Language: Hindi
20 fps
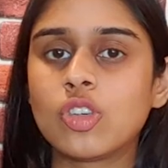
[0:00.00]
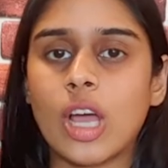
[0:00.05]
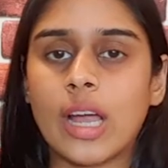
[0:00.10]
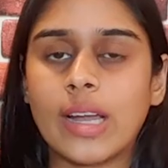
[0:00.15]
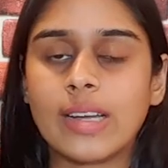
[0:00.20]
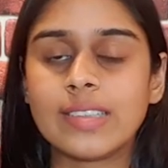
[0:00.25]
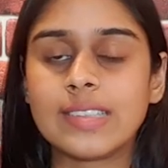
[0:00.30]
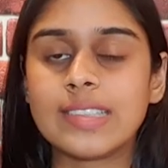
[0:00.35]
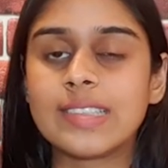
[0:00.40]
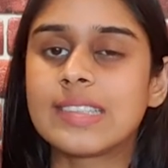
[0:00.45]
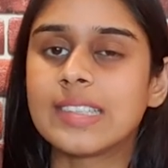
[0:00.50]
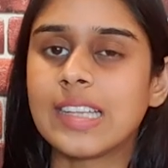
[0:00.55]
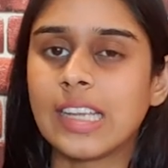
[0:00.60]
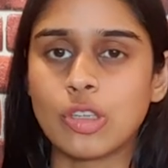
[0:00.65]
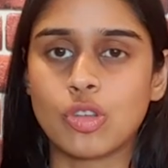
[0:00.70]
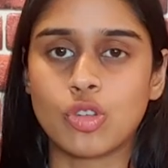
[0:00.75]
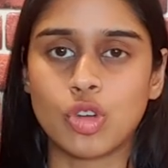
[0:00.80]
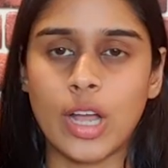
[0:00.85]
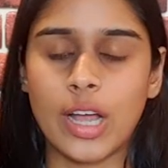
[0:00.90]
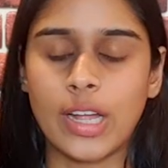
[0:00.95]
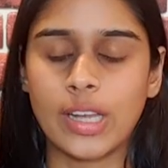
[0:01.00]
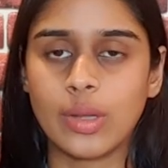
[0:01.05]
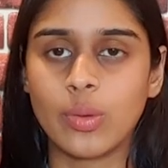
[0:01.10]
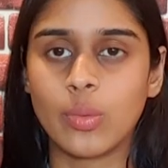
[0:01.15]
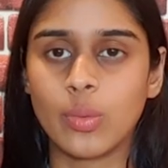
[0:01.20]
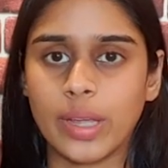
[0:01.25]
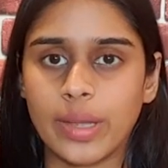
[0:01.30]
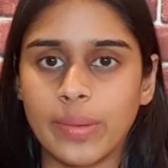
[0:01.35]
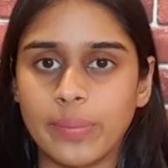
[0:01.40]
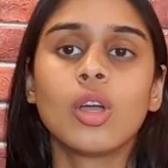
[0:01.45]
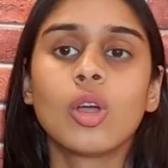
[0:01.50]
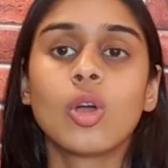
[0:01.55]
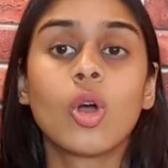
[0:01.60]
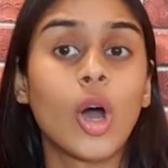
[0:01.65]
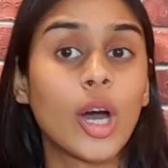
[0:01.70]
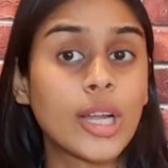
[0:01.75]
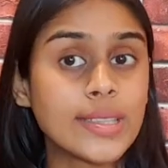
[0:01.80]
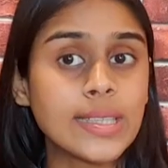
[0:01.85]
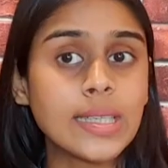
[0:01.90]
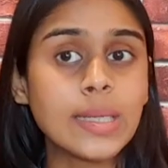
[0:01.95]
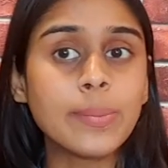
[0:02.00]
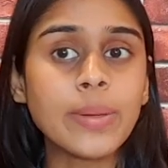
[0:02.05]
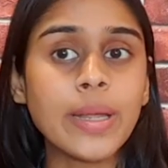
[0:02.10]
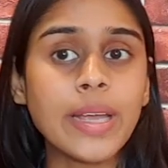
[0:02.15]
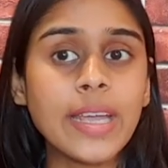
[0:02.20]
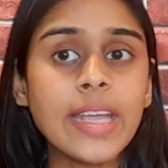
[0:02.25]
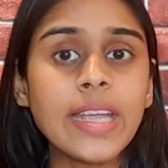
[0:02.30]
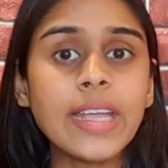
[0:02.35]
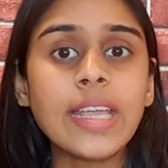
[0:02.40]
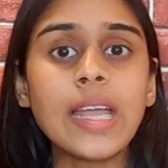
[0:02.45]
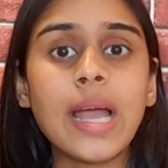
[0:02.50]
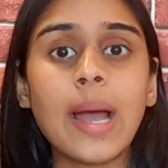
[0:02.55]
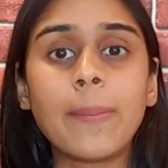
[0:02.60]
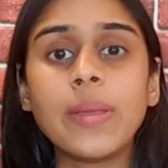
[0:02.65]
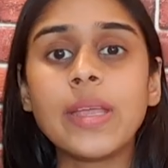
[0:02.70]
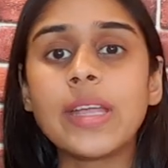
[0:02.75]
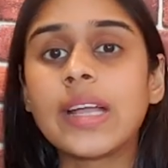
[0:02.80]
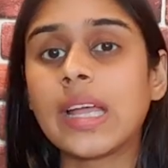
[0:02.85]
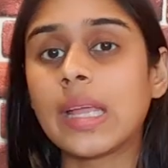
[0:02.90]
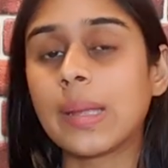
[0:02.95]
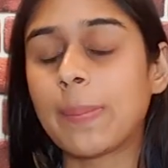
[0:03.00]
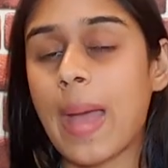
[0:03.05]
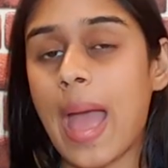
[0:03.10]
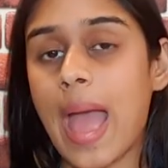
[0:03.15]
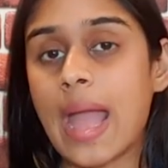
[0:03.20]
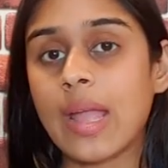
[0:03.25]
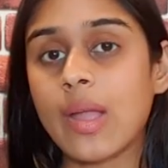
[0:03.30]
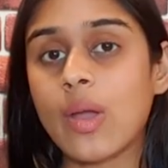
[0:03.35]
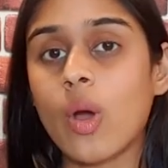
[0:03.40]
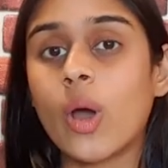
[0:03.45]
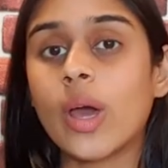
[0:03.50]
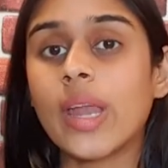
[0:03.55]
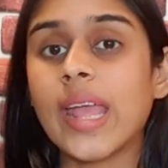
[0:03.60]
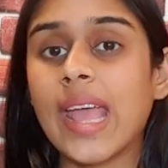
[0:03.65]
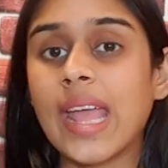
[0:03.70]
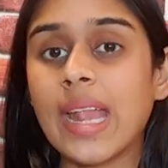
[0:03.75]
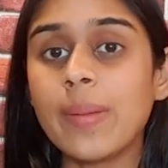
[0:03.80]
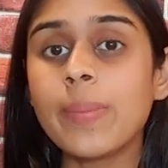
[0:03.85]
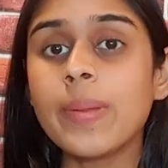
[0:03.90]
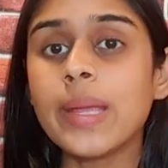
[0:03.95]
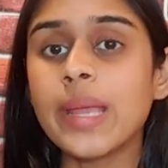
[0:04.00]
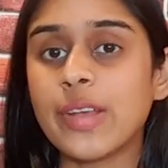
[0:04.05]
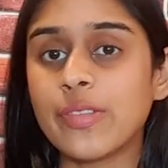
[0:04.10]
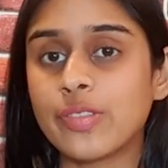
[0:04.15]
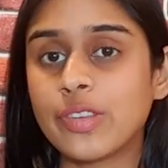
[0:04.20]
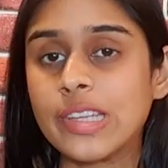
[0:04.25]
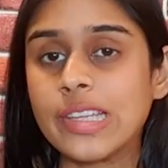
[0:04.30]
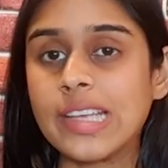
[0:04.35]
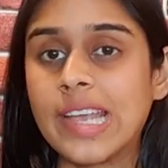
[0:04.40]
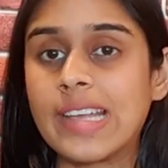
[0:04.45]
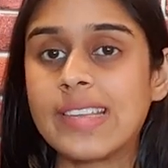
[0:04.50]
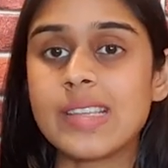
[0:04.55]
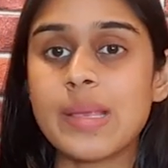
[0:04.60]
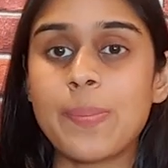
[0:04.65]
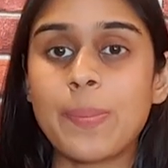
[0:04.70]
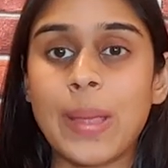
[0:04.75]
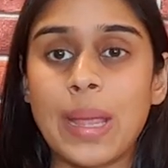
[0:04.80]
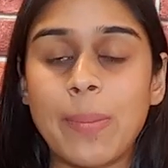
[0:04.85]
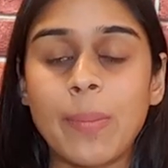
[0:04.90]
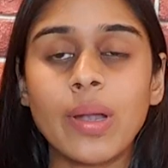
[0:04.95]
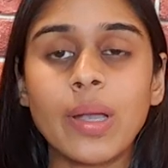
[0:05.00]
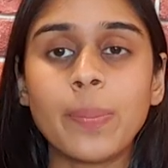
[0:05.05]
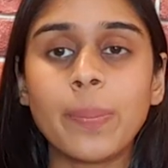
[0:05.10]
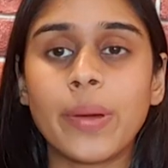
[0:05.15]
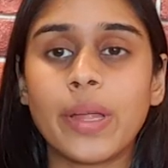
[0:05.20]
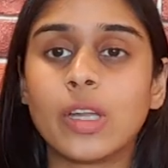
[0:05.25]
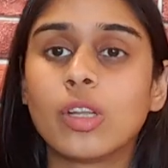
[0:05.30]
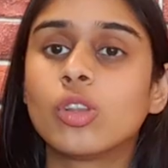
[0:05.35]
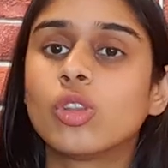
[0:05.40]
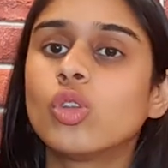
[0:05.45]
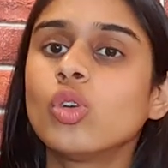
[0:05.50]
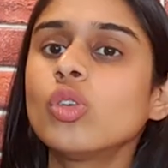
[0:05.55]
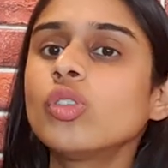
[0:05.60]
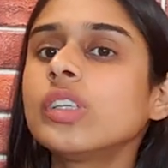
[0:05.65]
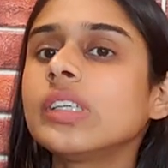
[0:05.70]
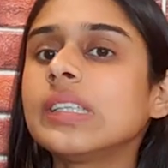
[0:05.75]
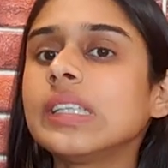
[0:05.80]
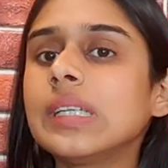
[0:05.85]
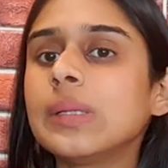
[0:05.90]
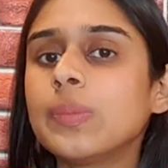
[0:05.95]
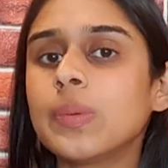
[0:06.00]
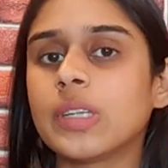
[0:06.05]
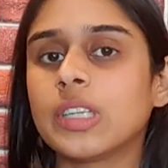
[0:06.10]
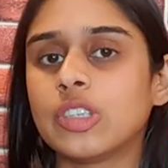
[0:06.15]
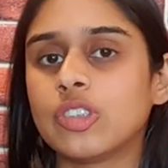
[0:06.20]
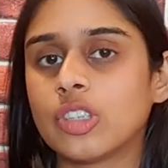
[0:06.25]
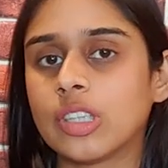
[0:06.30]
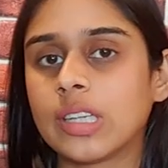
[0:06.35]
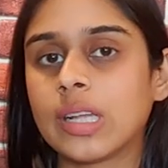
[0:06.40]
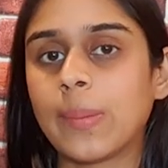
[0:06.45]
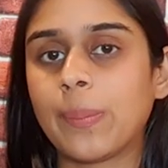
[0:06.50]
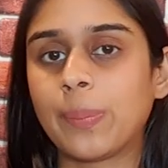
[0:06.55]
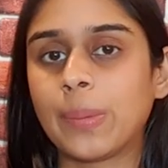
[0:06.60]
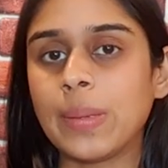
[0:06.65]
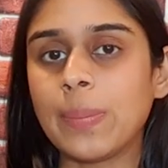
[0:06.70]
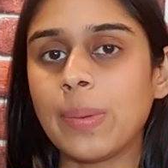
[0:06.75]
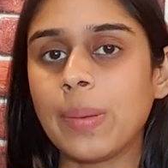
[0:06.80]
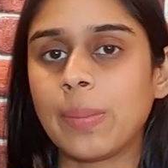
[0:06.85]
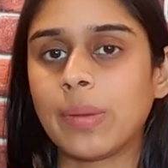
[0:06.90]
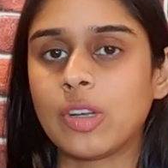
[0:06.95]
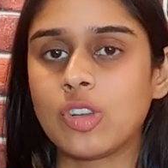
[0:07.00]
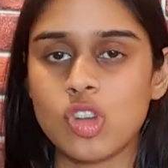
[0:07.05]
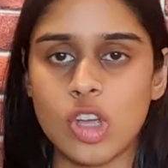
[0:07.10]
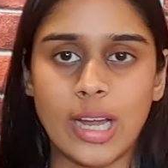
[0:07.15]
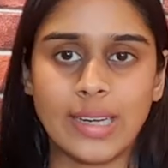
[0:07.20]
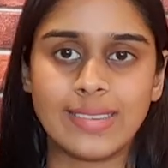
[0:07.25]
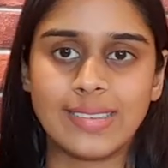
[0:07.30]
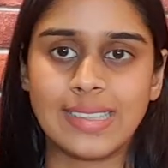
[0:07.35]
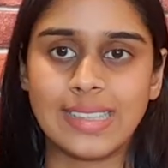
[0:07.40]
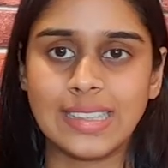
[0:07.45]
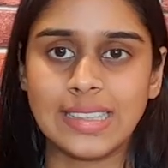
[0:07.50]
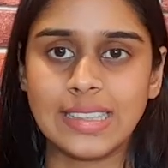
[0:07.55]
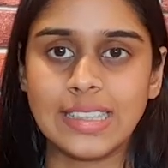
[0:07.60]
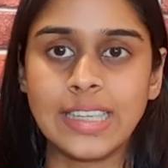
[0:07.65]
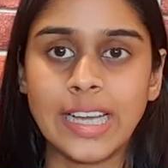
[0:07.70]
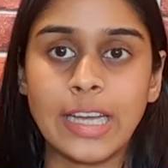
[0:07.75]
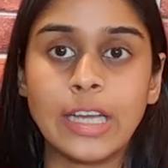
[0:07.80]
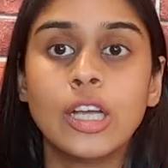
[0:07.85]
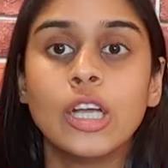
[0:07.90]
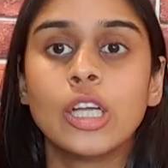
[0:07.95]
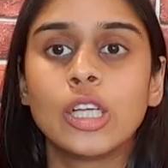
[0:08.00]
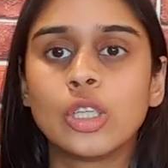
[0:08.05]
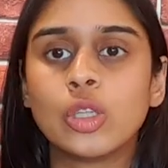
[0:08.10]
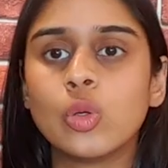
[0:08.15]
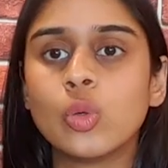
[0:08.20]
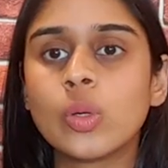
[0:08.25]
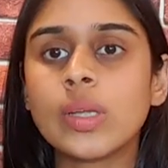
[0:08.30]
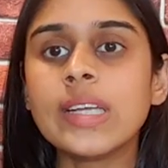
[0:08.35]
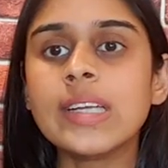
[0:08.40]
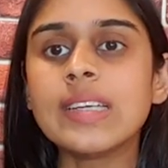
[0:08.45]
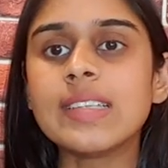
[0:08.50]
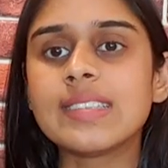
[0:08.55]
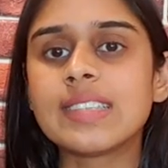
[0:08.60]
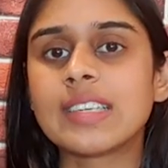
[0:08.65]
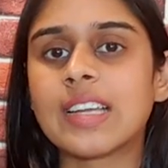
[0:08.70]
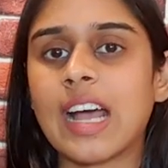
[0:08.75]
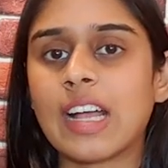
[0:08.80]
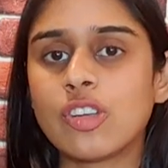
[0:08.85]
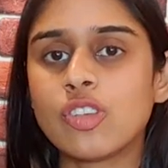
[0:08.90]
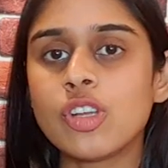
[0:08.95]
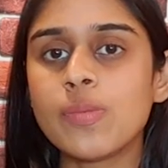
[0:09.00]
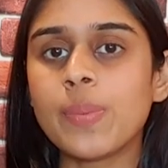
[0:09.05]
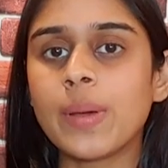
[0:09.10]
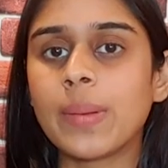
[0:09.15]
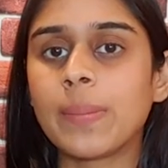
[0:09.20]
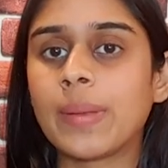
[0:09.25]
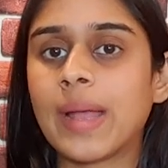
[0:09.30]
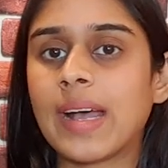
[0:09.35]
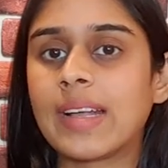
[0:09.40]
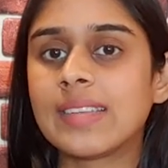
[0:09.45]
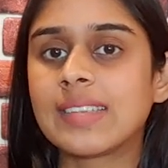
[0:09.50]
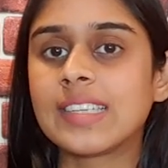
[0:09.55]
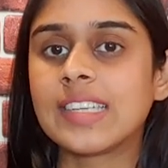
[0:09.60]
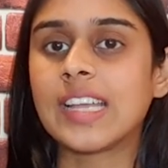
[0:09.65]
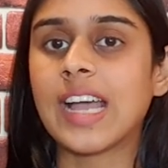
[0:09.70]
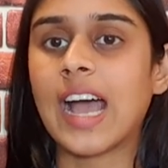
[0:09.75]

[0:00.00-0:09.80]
चार्जेस नहीं चुकाने होंगे गौरतलब रहे कि अभी कई बैंक और एन ऐसे पेमेंट पर दो से तीन प्रतिशत का प्री पेमेंट चार्ज देती है क्योंकि इस राशि पर ब्याज की